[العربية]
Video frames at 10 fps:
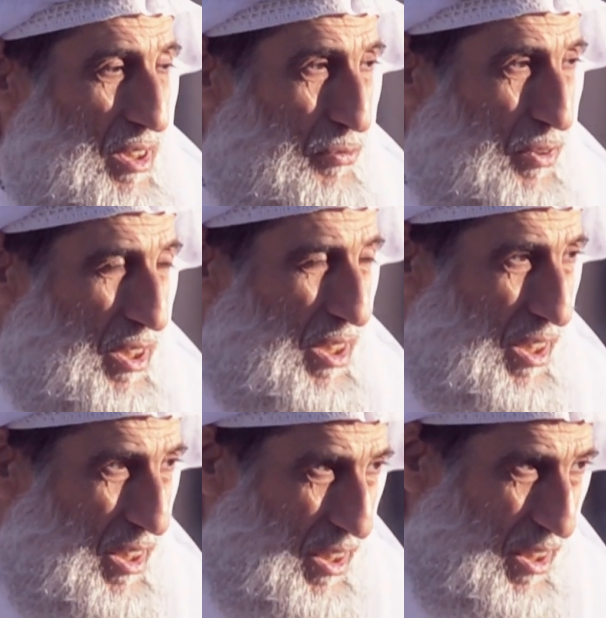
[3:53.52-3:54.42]

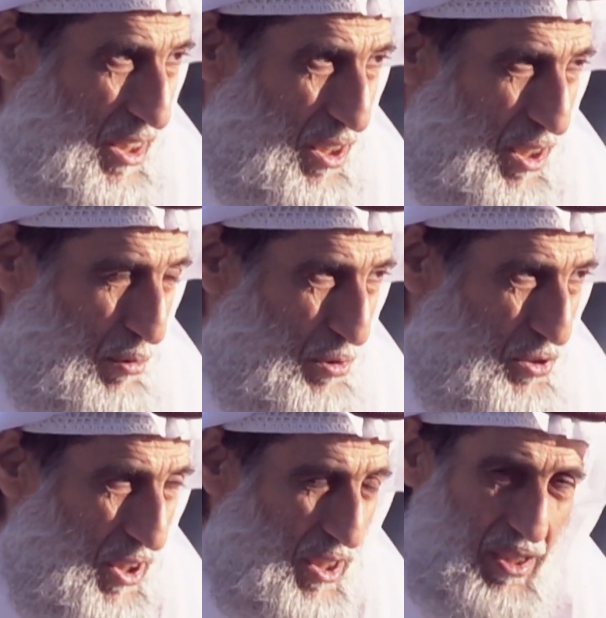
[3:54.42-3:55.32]
فقال أبو
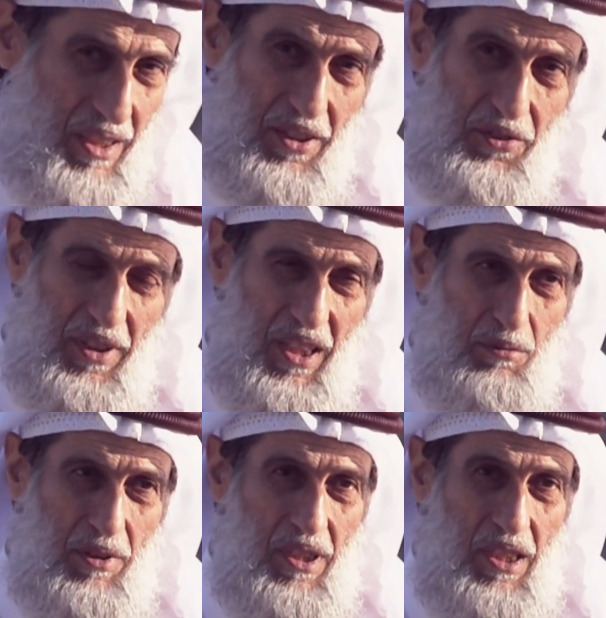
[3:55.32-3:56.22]
جهل
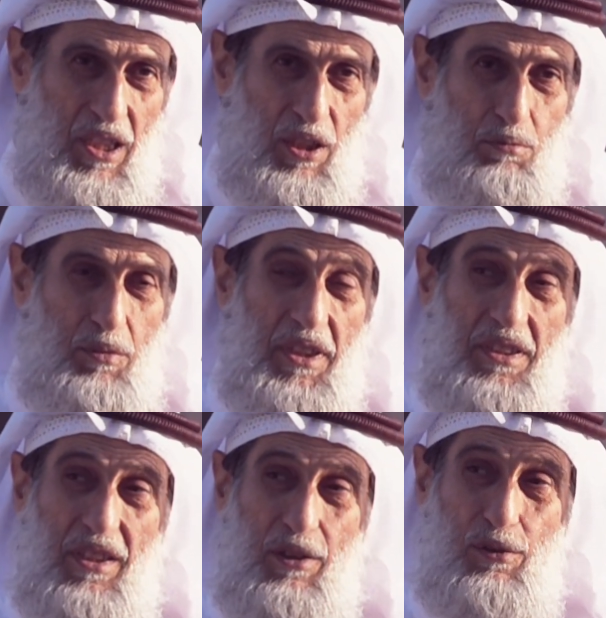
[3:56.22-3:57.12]
لأصحابه
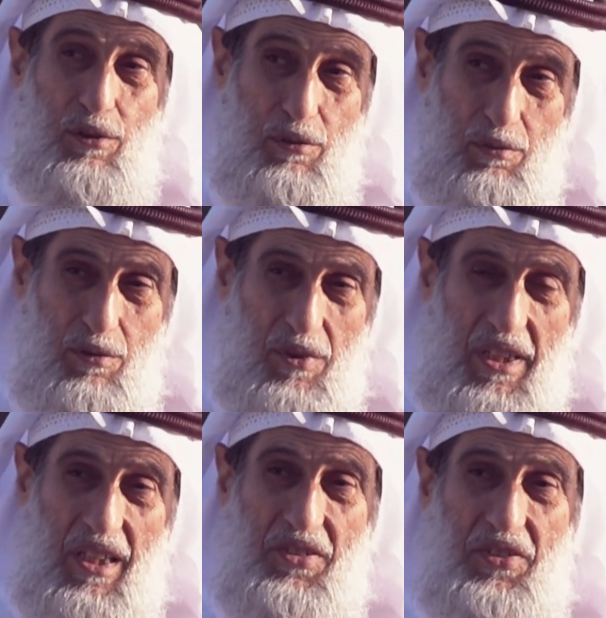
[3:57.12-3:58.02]
من يقوم
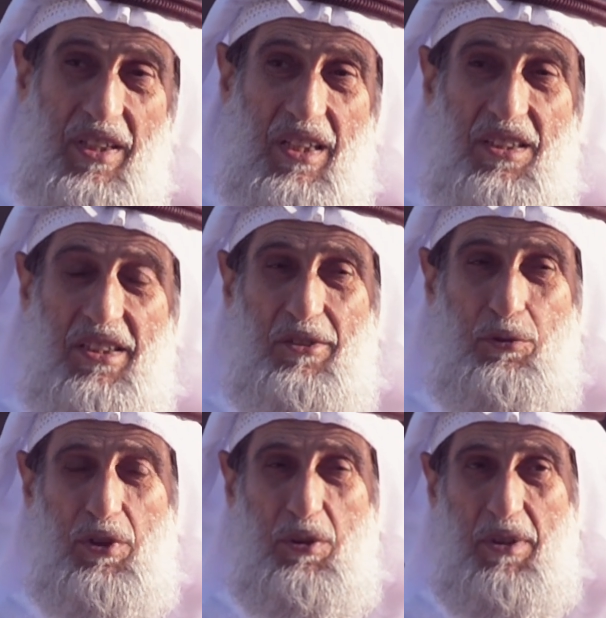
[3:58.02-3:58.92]
إلى سلا
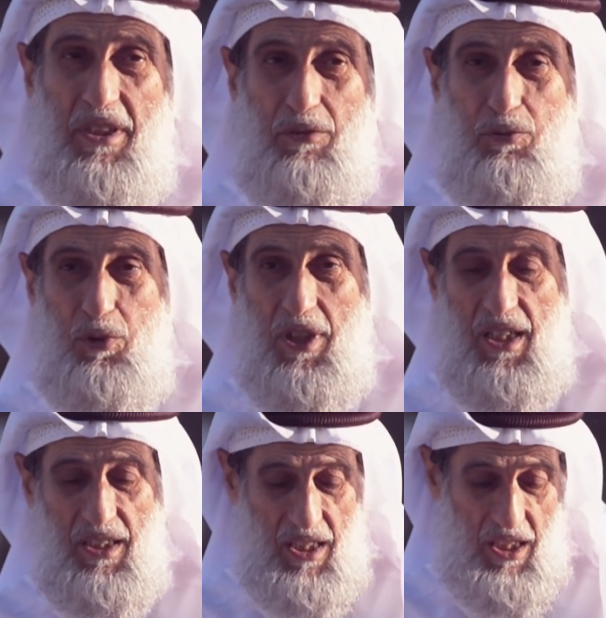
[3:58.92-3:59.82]
جزور بني
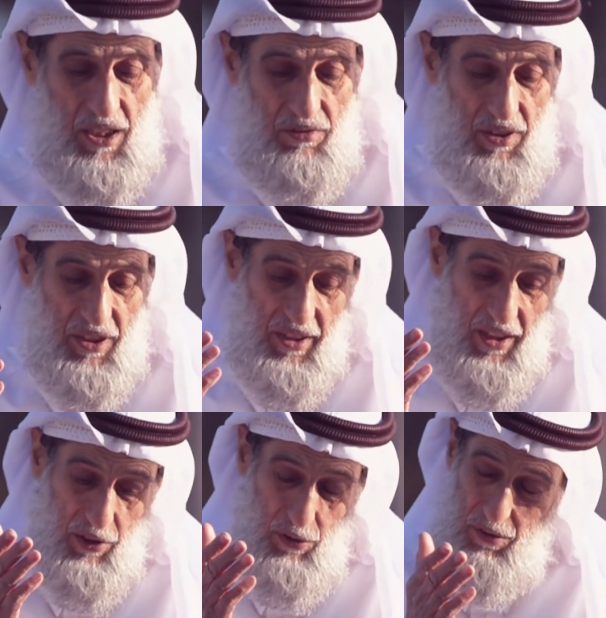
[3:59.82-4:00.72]
فلان
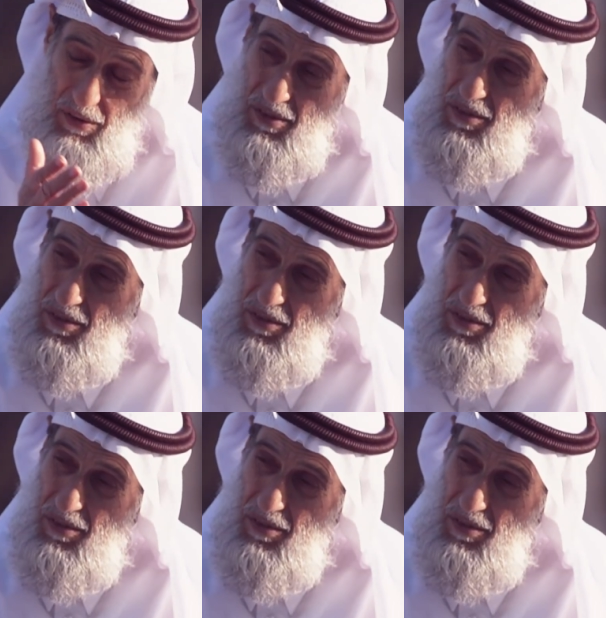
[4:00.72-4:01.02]
فيظل